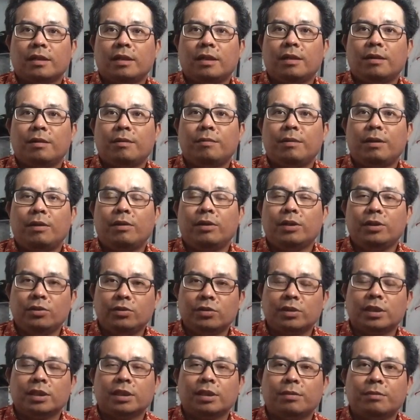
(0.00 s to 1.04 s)
uh, bahwa
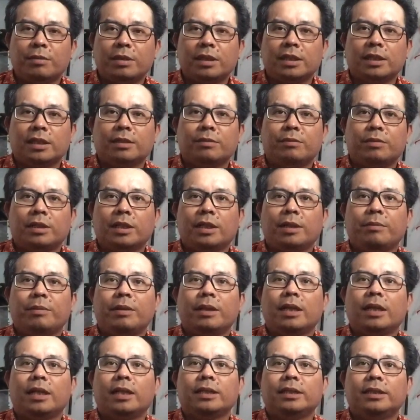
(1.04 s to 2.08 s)
yuk kita mari kita berdamai
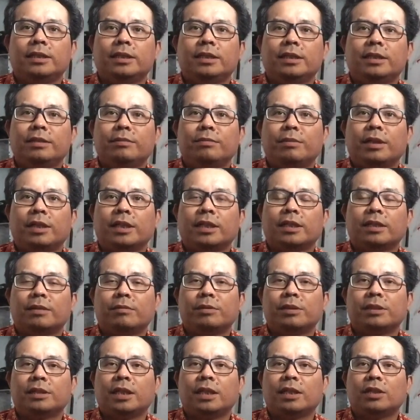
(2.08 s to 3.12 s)
lagi, mari kita
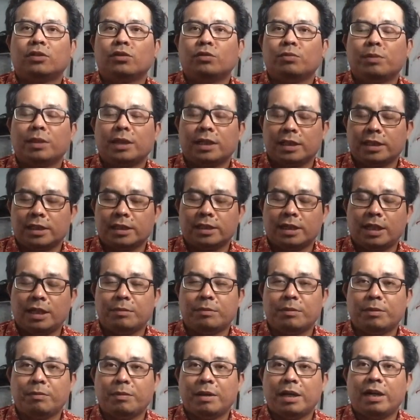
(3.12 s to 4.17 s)
bersatu, mari kita saling
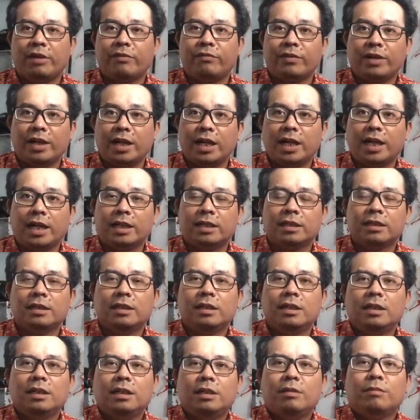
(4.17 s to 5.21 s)
memaafkan
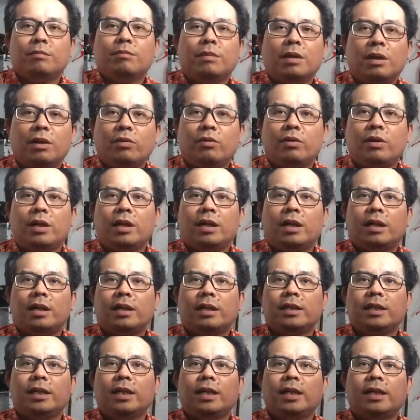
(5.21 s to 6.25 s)
bahwa
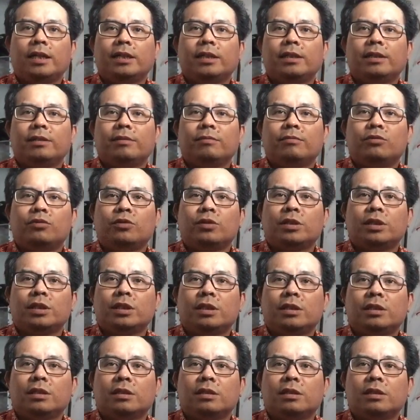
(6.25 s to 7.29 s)
ya ini
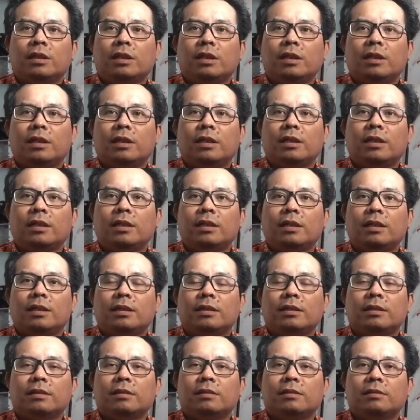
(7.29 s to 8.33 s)
mungkin uh,
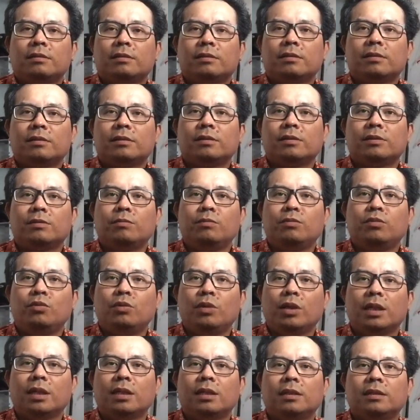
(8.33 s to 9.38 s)

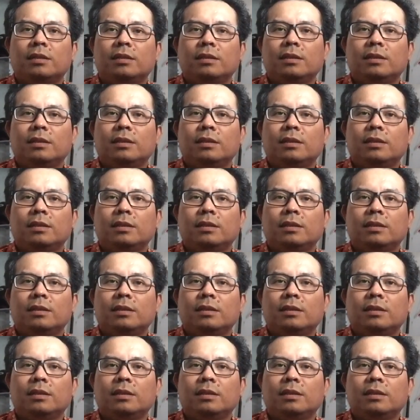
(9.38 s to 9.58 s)
sebuah